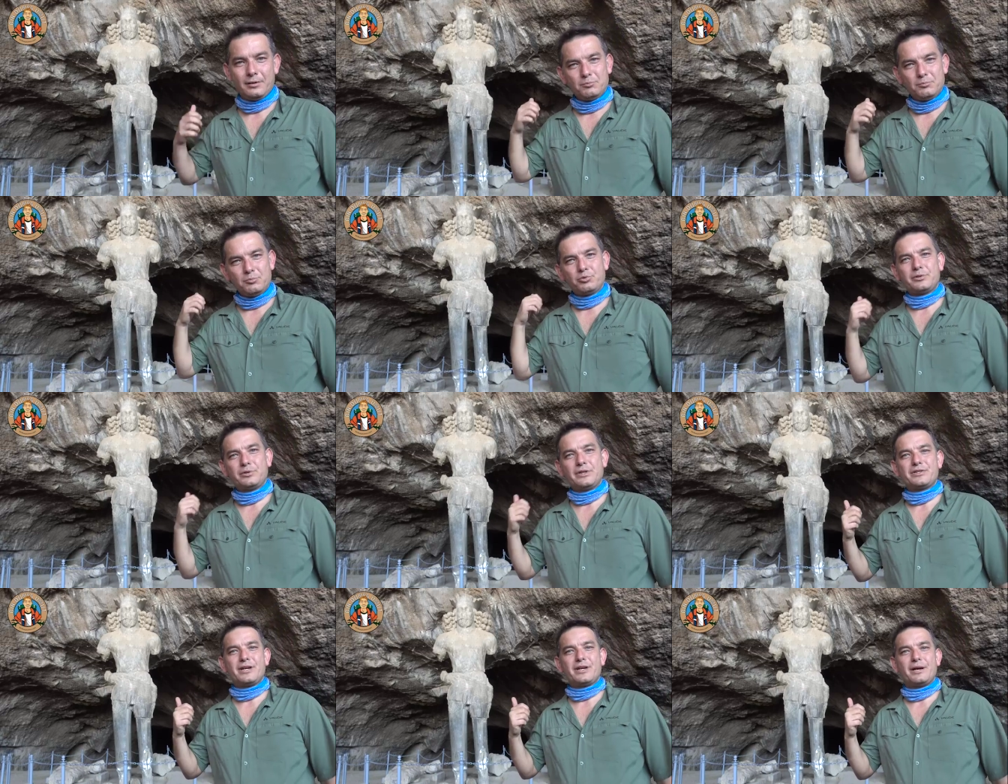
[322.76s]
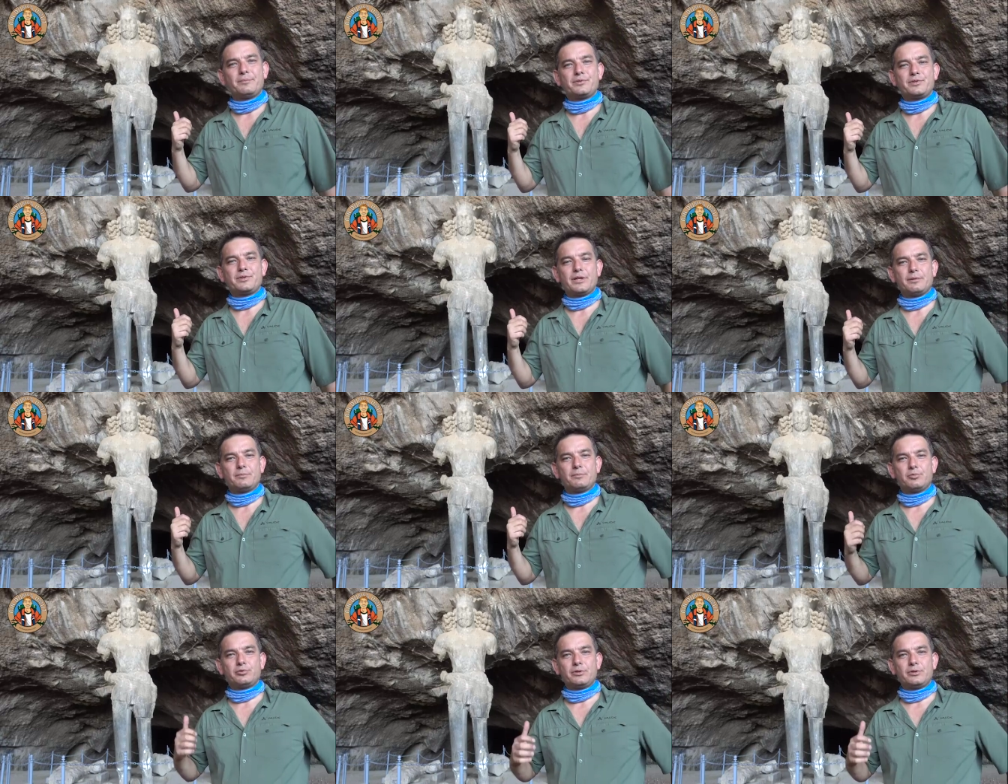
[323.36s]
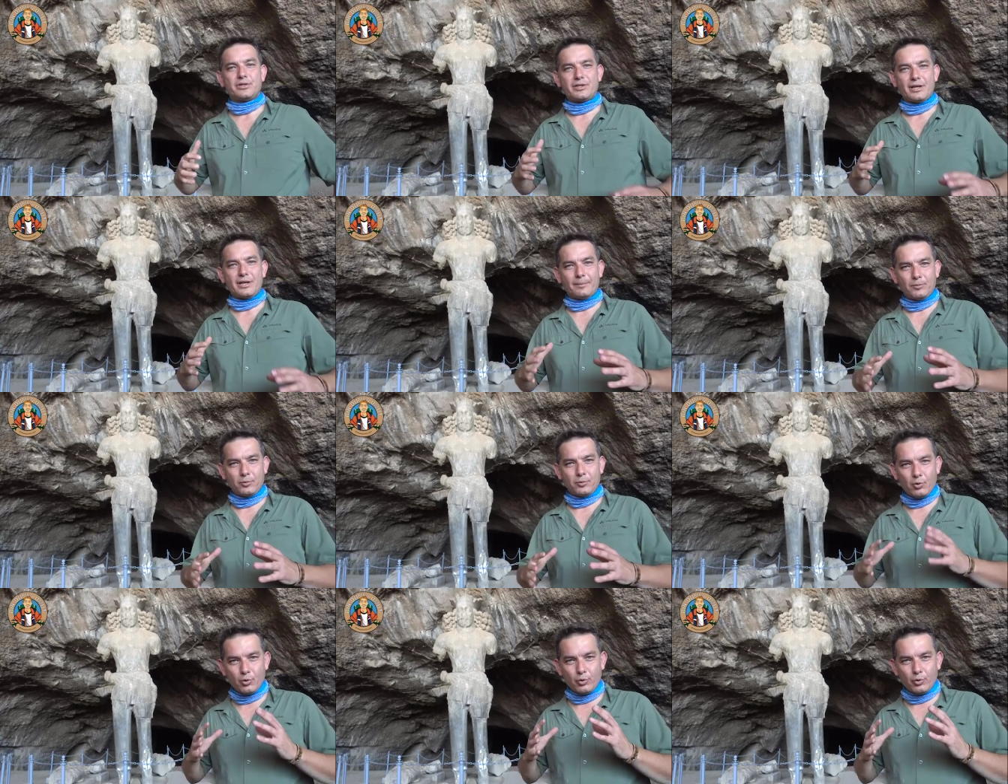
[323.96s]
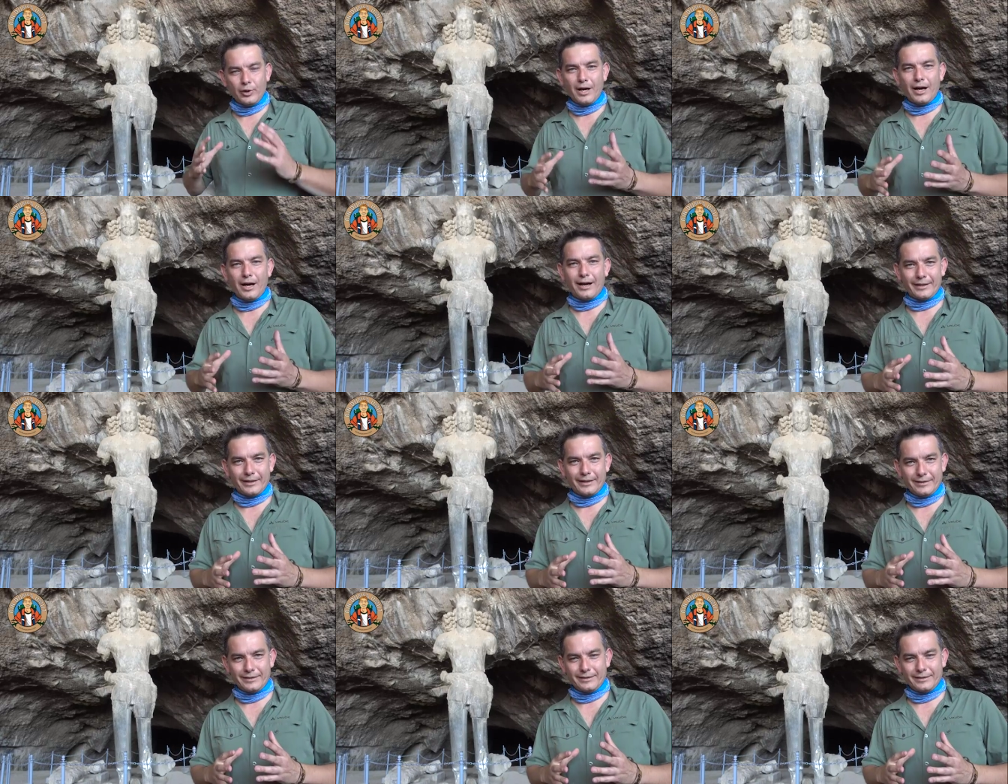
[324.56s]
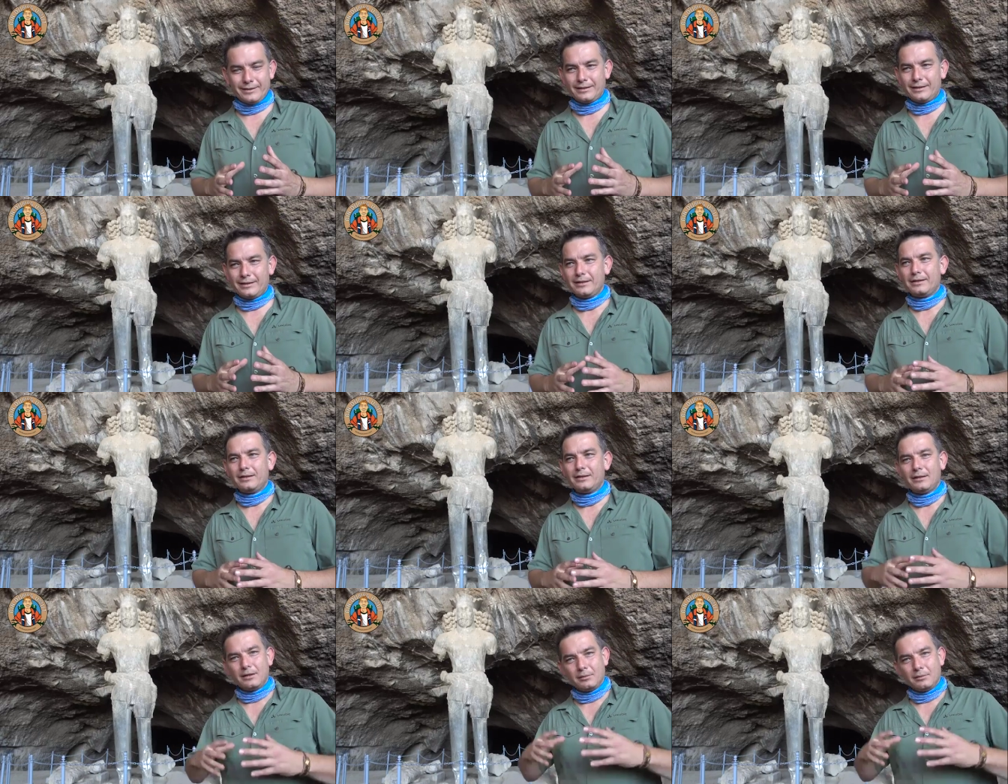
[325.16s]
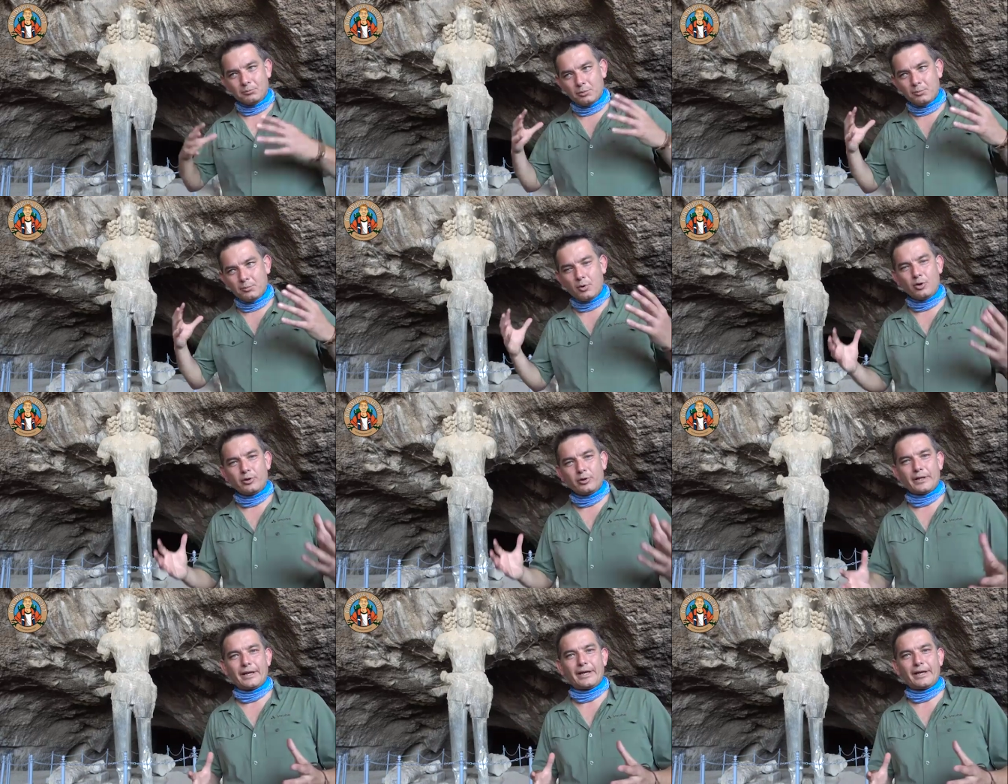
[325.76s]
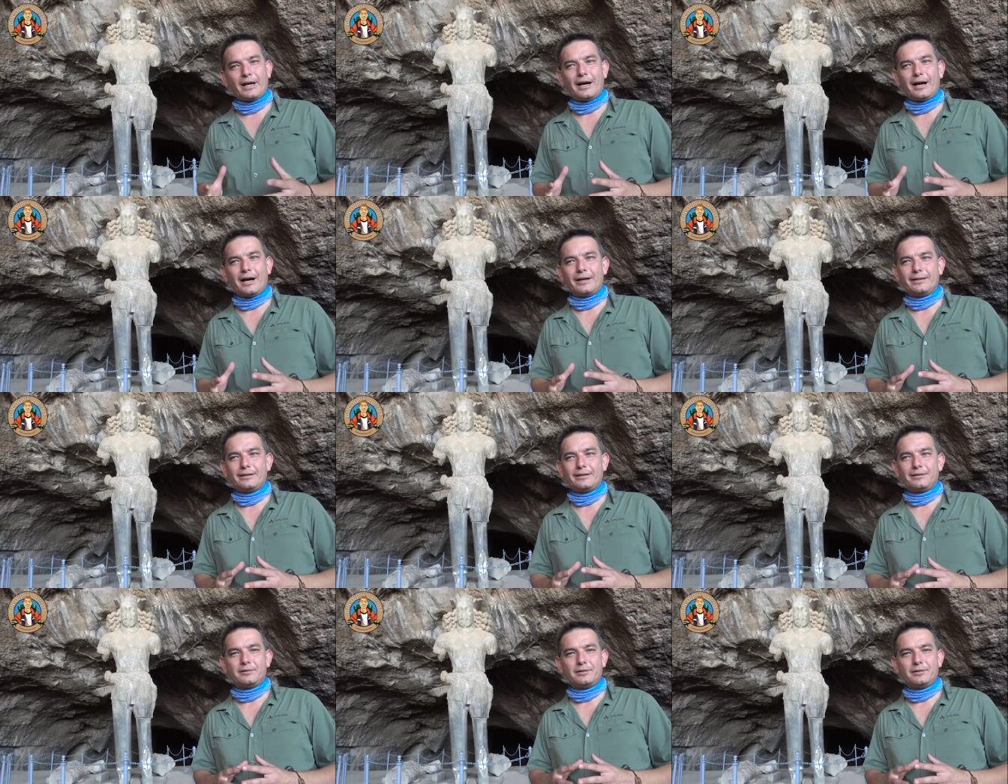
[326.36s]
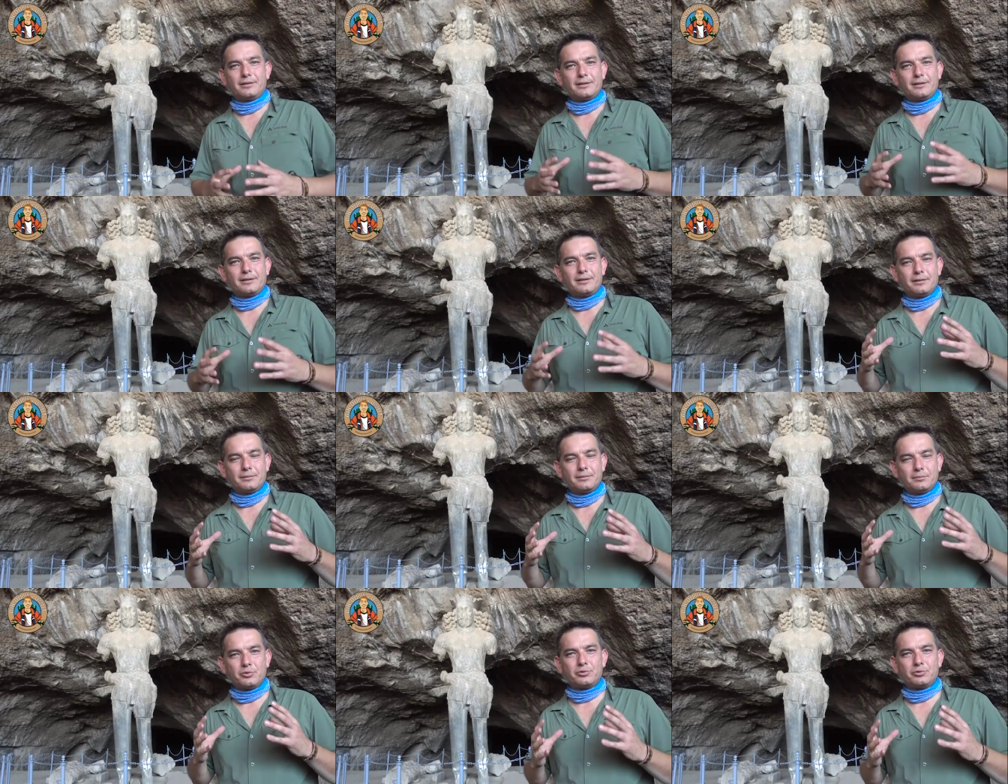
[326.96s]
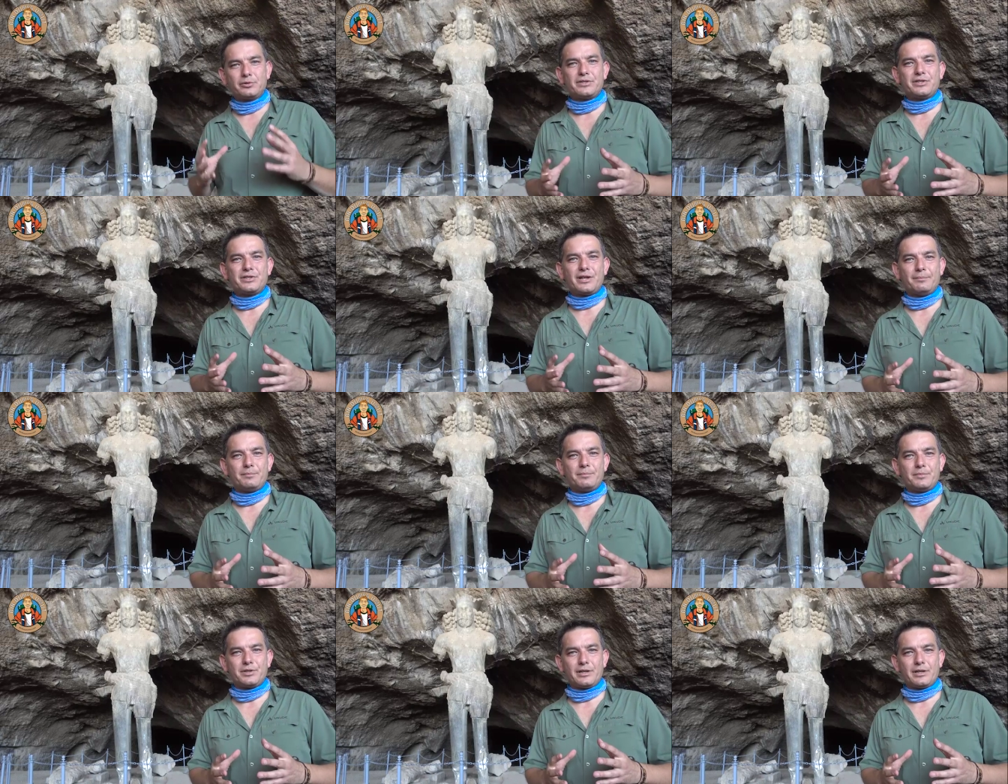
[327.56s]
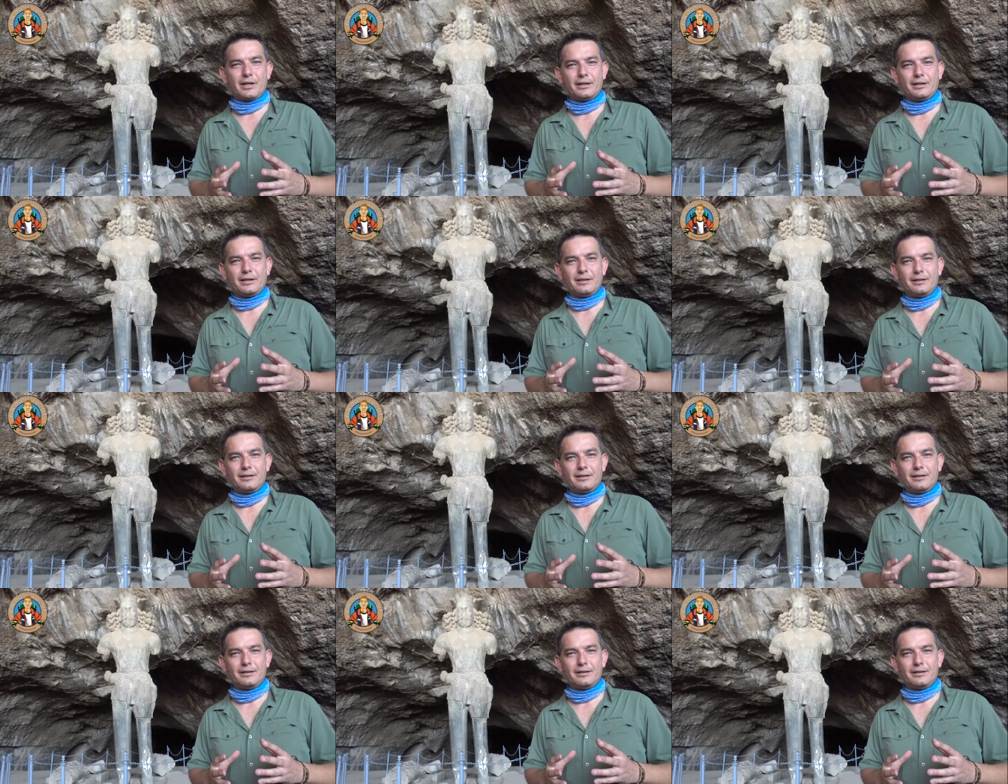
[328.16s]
Muhteşem bir şey, muhteşem doğuya ait, bu bölgeye ait muhteşem bir şey.